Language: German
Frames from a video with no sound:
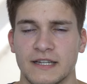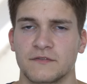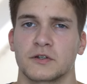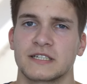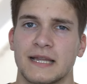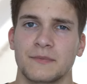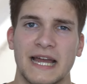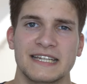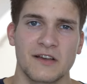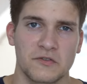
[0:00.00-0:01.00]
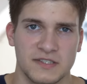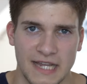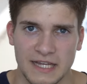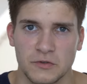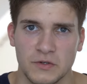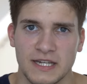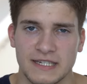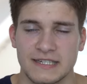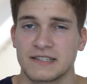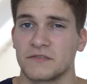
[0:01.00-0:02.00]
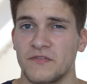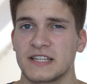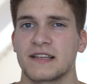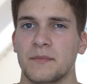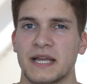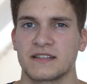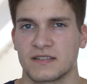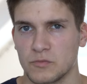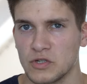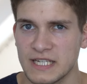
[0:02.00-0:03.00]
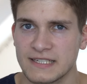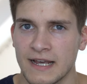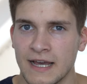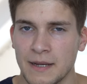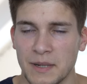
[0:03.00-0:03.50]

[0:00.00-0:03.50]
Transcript: davon knapp 1800 in diesem Wasserbecken simuliert,